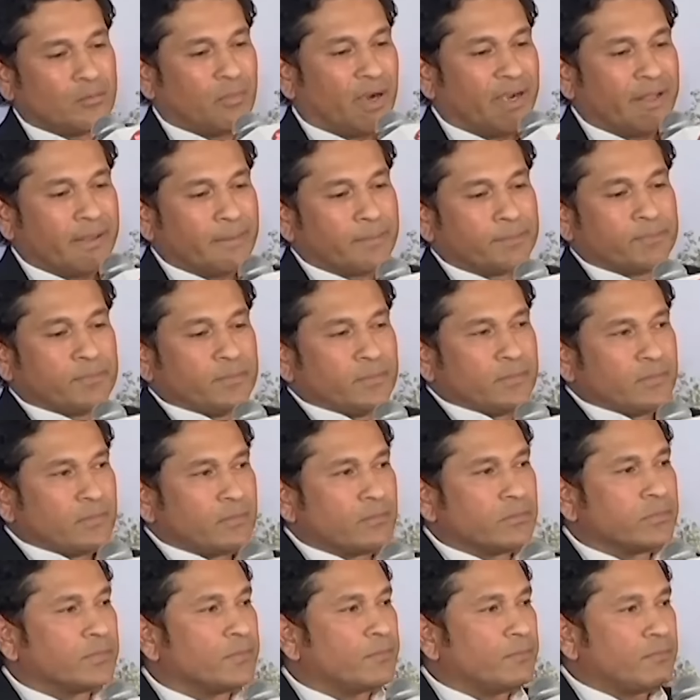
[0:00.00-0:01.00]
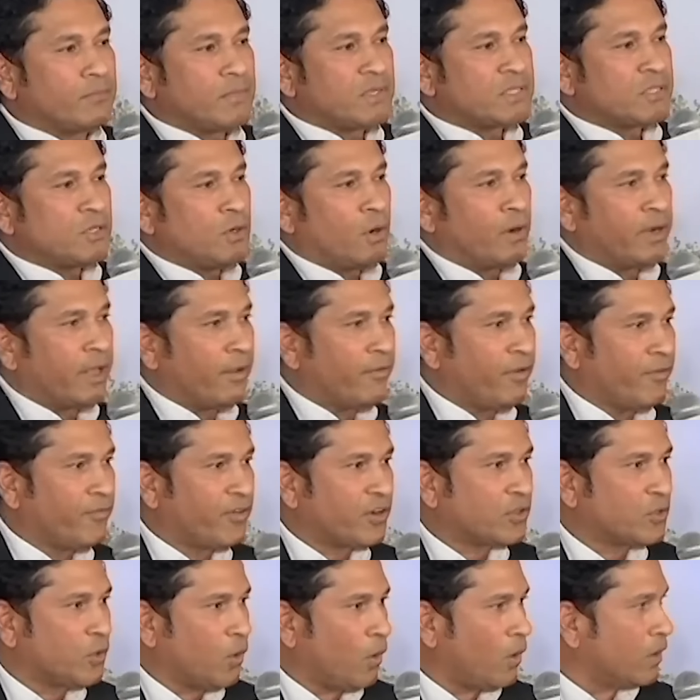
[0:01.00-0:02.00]
बट ही मस्ट नॉट हैव
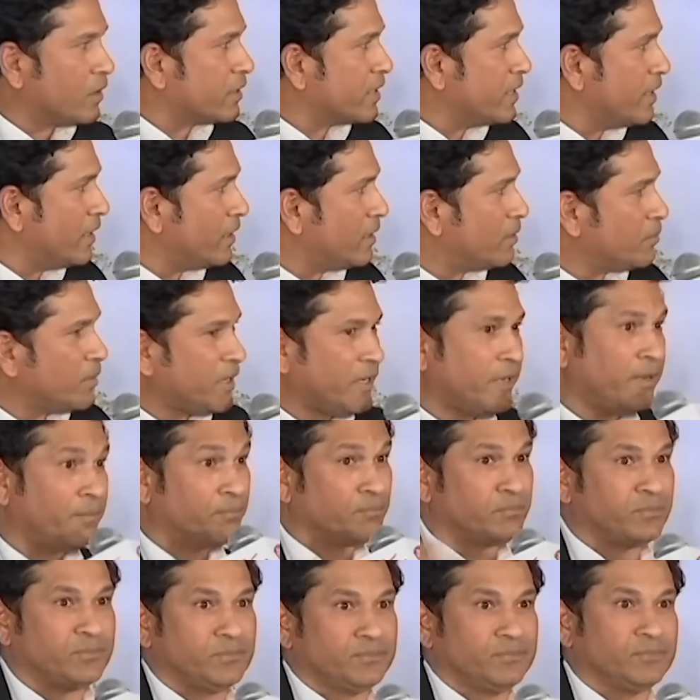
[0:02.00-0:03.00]
एवर थाट कि ना भाई